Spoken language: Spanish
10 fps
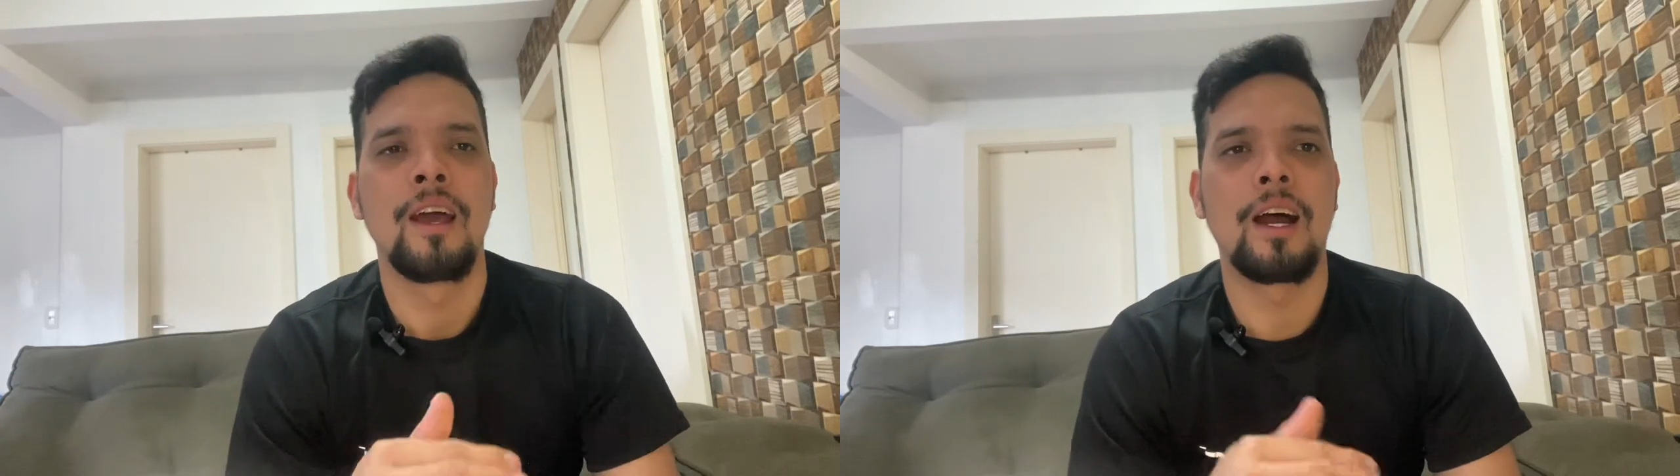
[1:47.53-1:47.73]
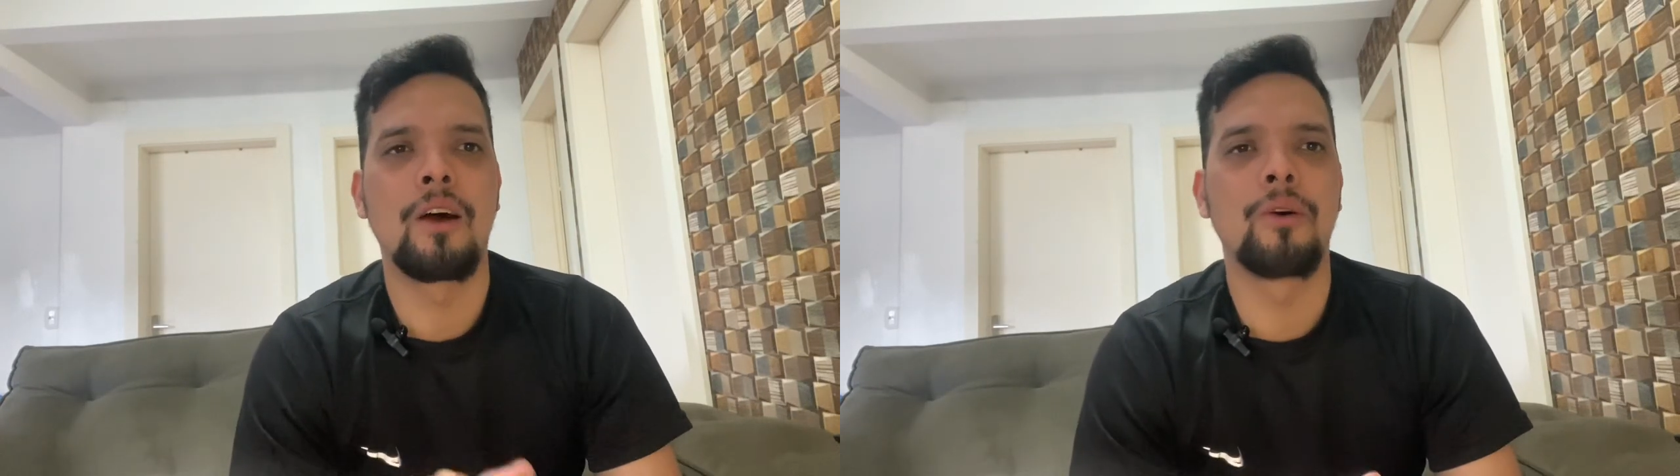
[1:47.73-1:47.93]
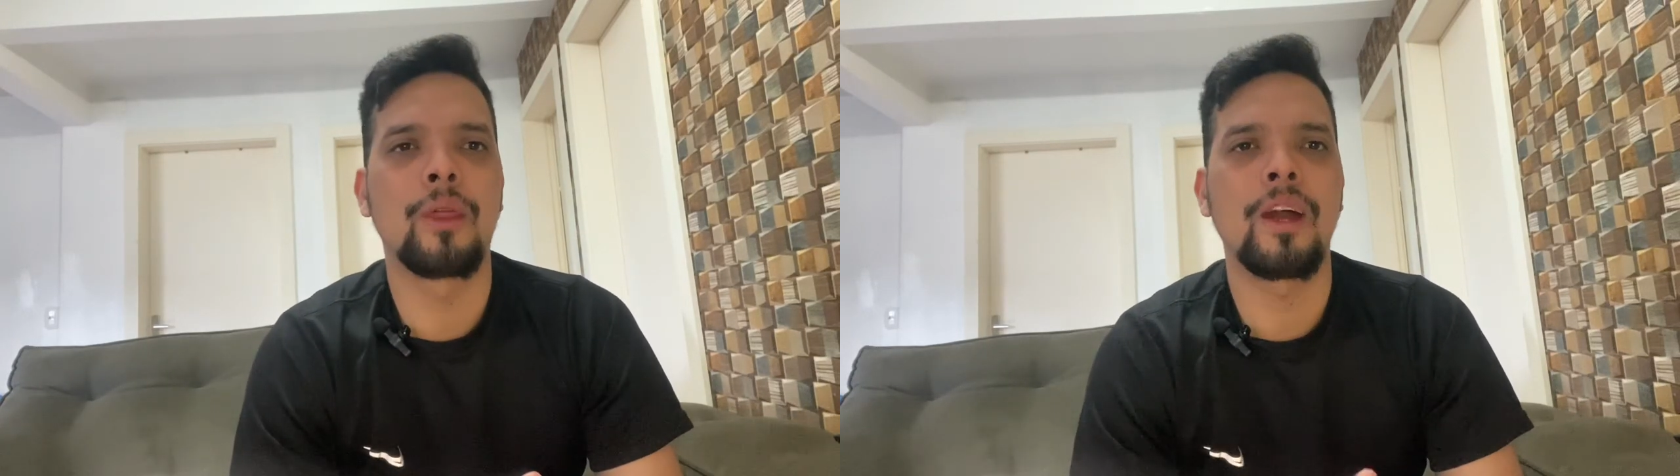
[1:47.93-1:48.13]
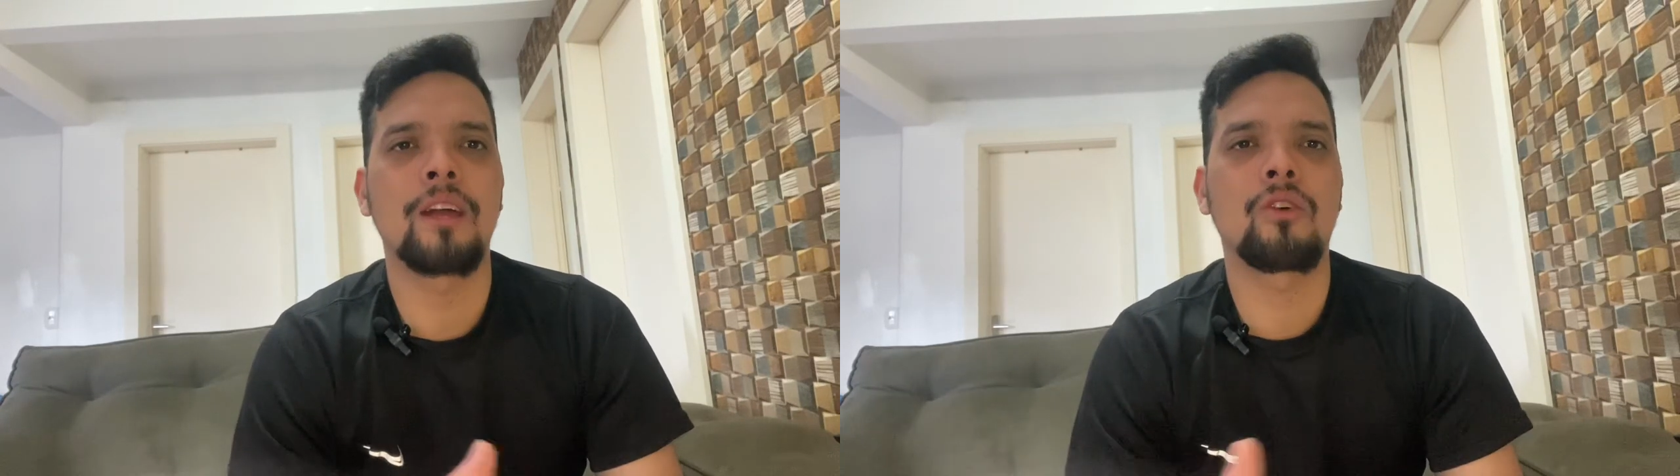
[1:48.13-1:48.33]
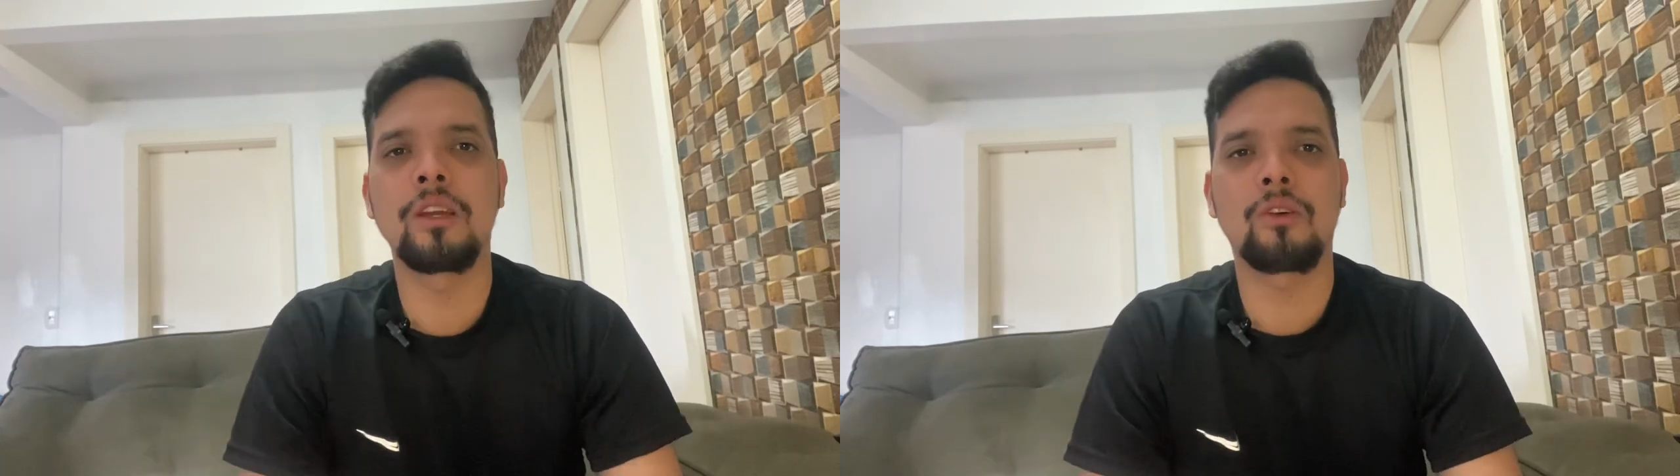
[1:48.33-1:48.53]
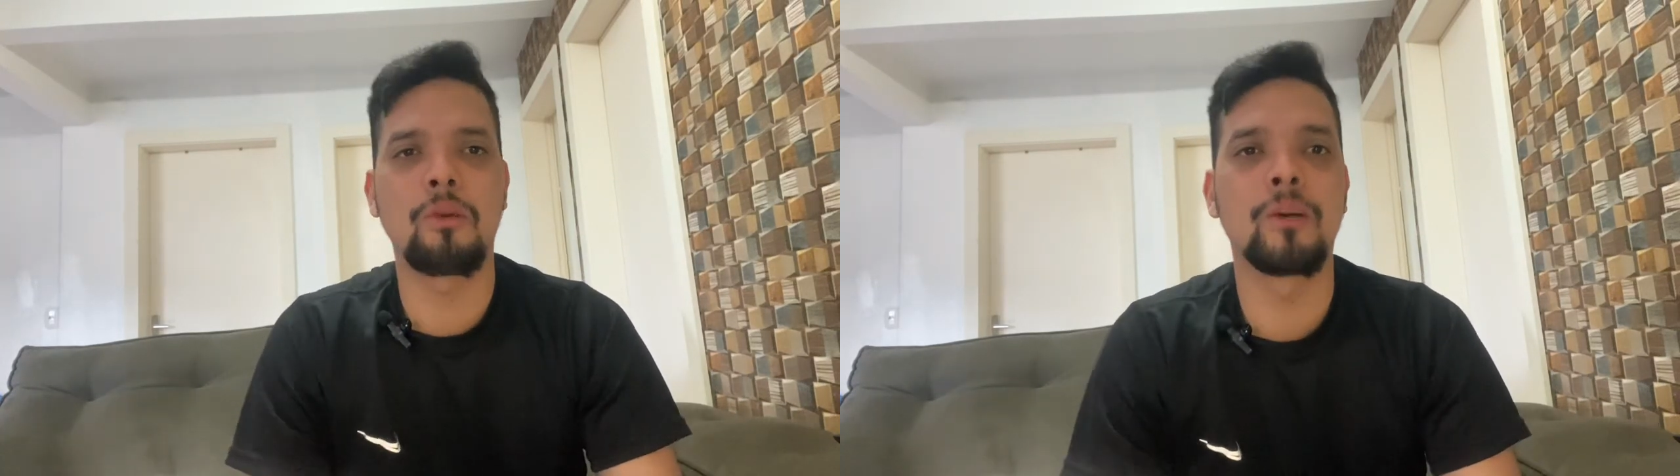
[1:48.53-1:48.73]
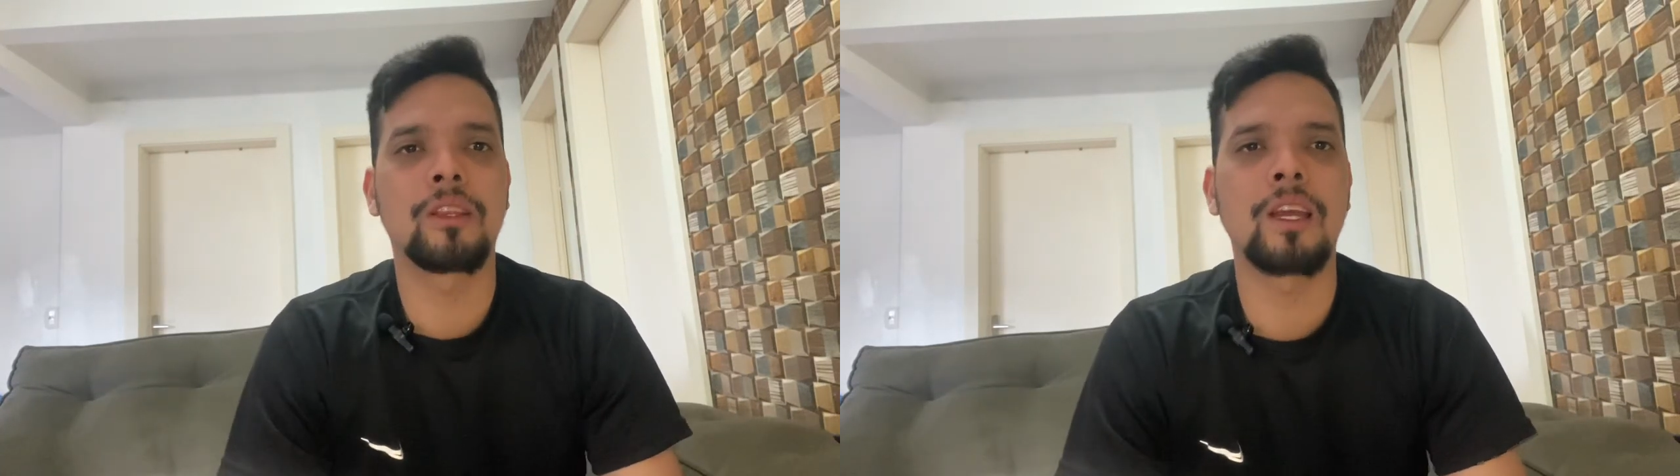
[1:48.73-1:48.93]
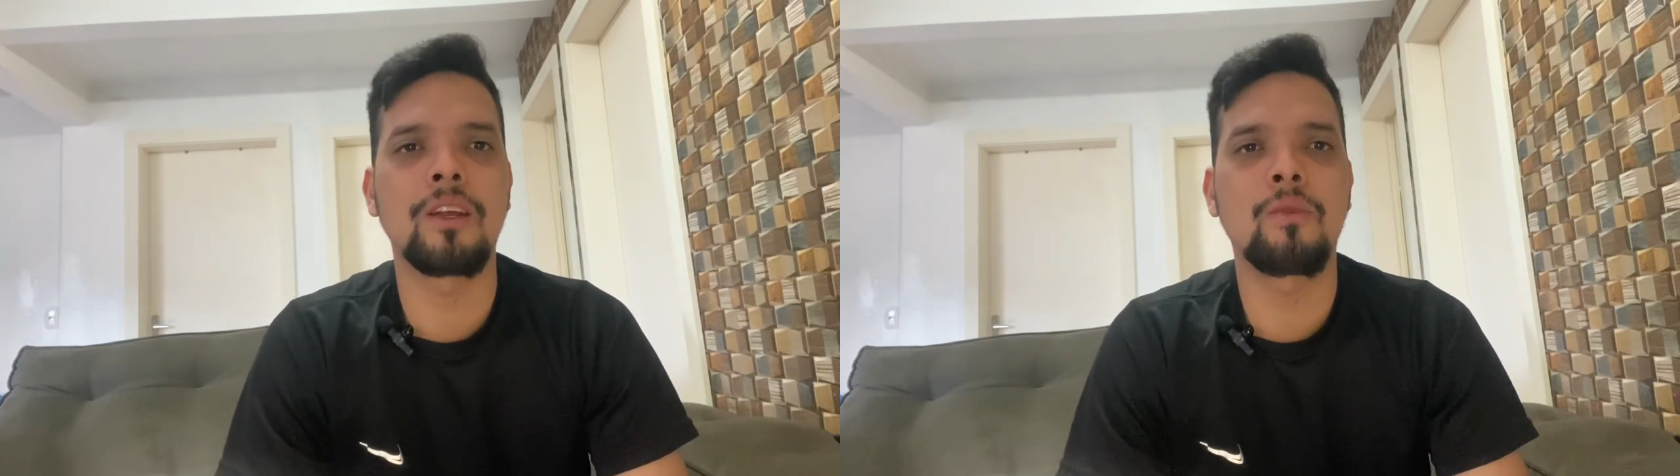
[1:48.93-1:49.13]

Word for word: Ahora, como está en